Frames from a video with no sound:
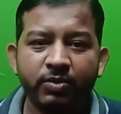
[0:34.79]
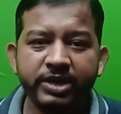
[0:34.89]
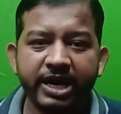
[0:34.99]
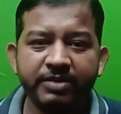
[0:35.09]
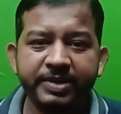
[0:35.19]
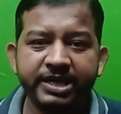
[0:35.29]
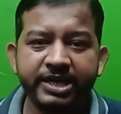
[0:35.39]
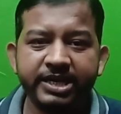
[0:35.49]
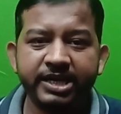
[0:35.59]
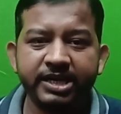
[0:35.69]
উই হ্যাড বিন
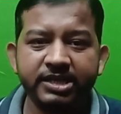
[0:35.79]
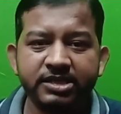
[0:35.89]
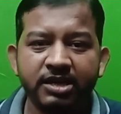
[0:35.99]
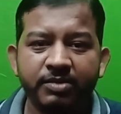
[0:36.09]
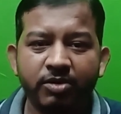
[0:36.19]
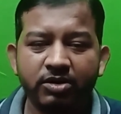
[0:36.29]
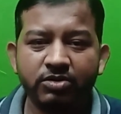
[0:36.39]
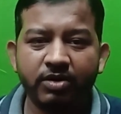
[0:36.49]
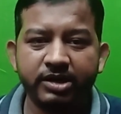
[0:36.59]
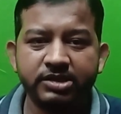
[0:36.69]
রিডিং ইংলিশ ফর
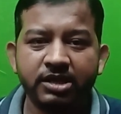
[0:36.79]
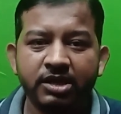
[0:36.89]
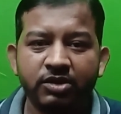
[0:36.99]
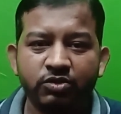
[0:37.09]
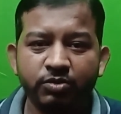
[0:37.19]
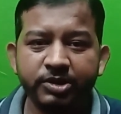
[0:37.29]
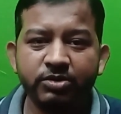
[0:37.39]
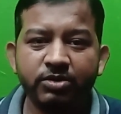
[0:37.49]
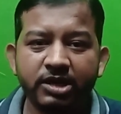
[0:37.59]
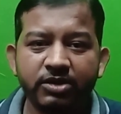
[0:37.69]
টু আওয়ার্স তুমি
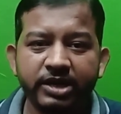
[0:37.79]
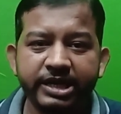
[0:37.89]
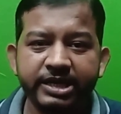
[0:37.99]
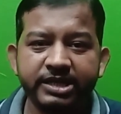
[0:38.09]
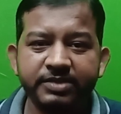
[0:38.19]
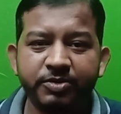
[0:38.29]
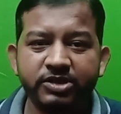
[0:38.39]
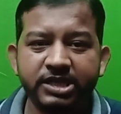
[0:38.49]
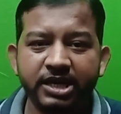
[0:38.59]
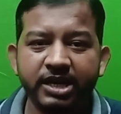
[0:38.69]
দু ঘন্টা ধরে ইংরেজি
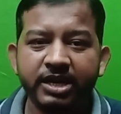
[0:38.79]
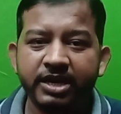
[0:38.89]
পড়ছিলে